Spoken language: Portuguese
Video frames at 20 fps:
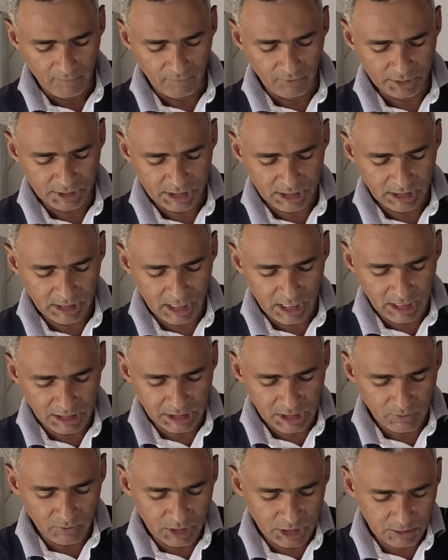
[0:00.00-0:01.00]
você
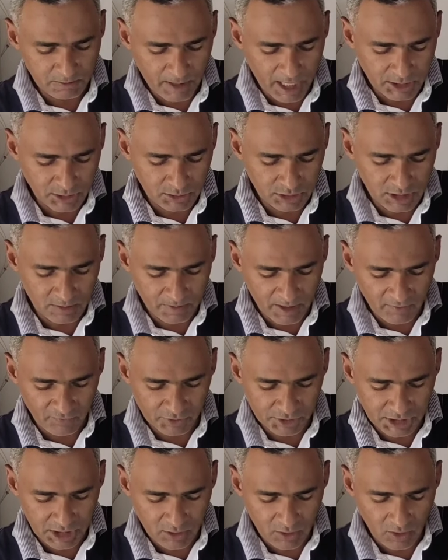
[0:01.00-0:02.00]
deixa um espaçozinho para
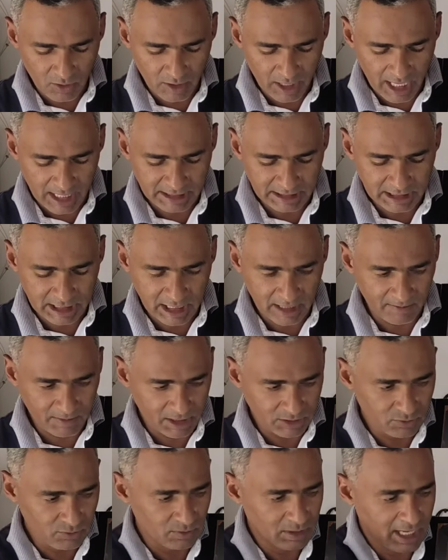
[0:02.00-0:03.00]
você colocar
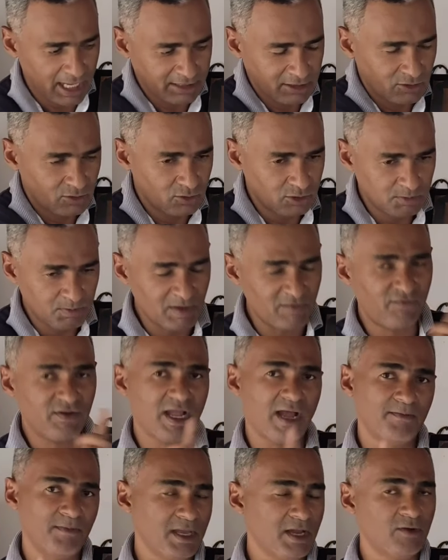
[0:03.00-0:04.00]
cerâmica de um lado e do outro, para ele
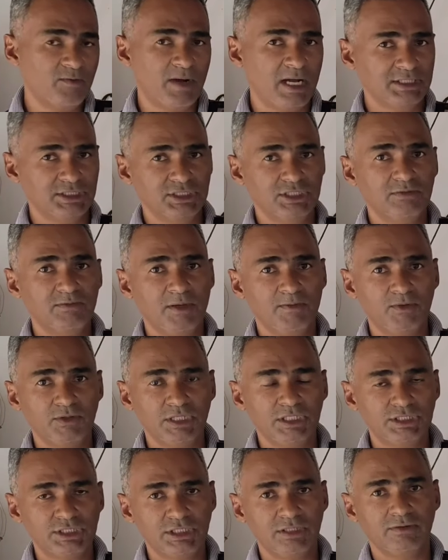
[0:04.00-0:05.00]
ficar bem arrumadinho, bem
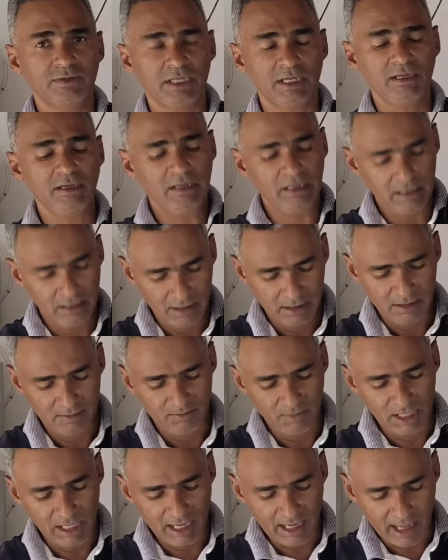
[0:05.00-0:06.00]
bonitinho, né?
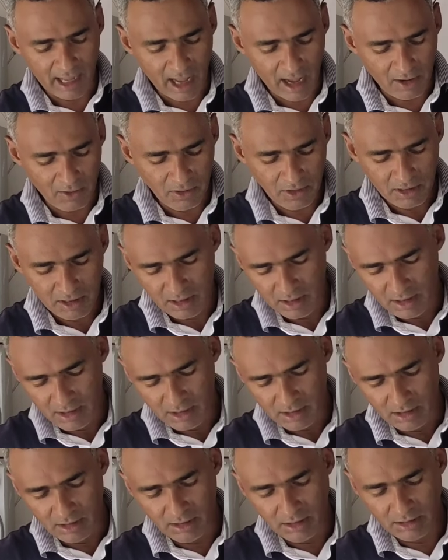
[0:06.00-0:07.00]
Bem legal.
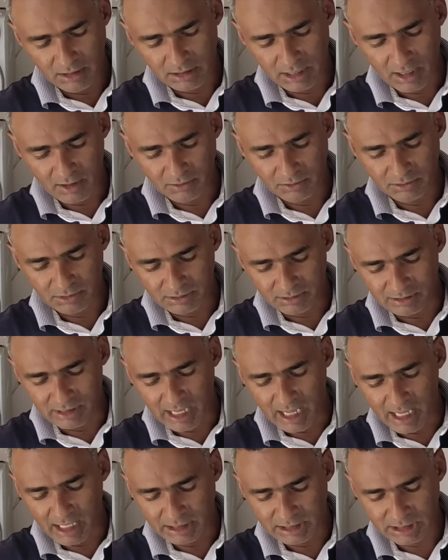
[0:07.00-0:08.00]
E então
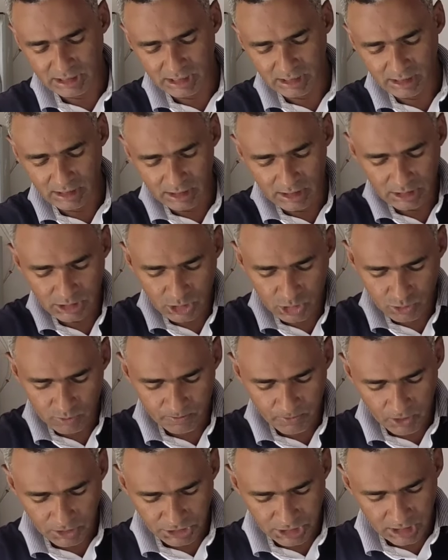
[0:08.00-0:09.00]
dá esse, esse
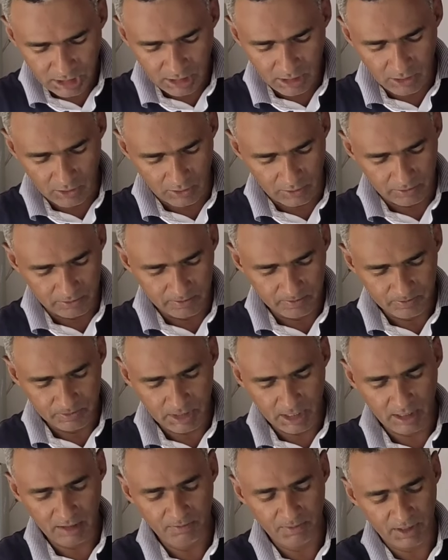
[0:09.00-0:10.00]
suporte aqui, ó,
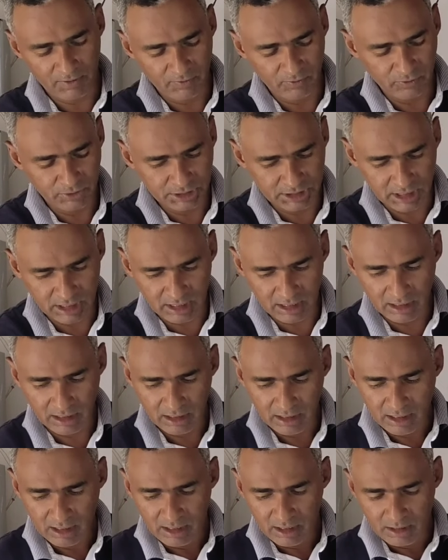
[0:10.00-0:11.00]
né? Para você